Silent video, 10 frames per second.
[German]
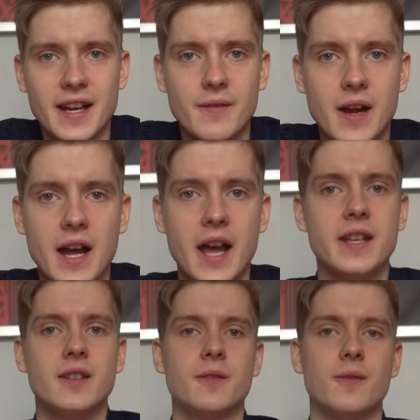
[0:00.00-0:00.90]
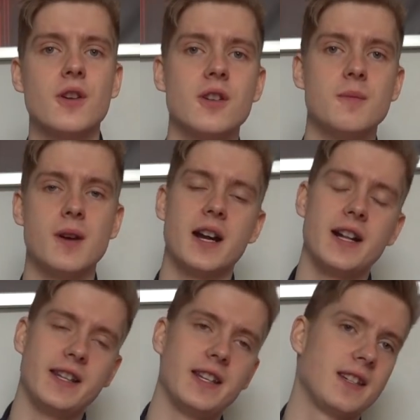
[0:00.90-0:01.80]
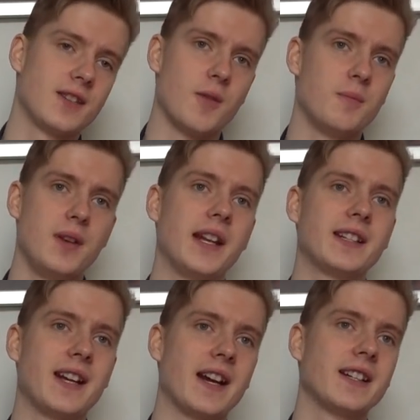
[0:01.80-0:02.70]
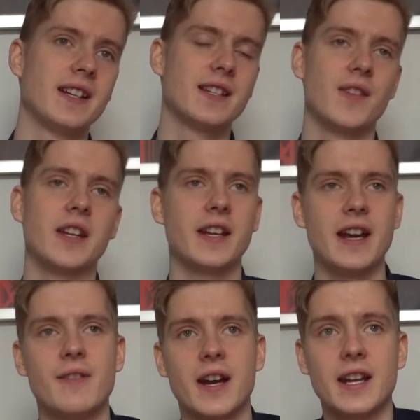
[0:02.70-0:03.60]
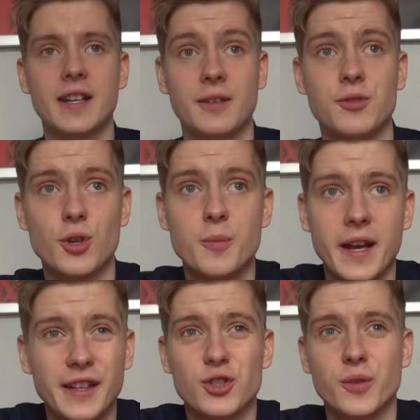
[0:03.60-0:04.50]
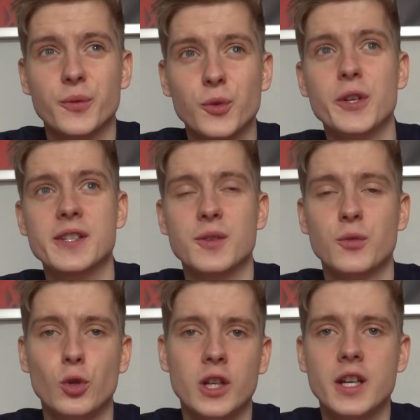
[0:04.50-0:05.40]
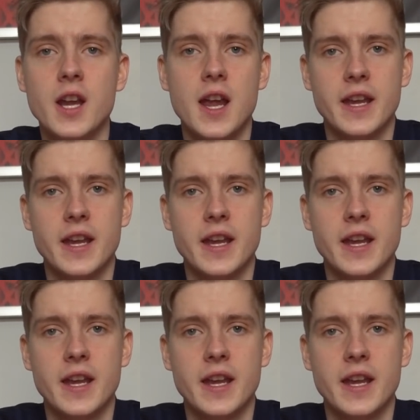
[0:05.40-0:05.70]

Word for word: da war eine Woche mal nicht komplett kacke, das Wetter ja war relativ schön, man hatte schon Frühlingsgefühle,